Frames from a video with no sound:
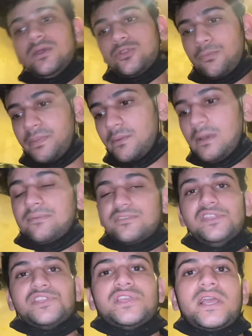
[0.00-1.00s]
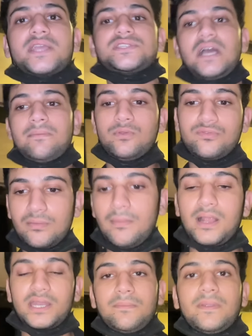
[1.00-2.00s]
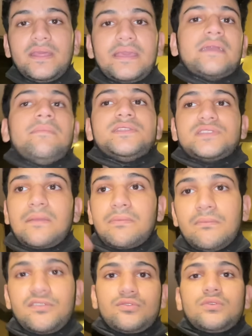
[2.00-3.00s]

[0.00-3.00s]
तो फिर वापसी नीचे जाके चाबी उनसे मांगनी पड़ेगी कि भाई चाबी मिस हो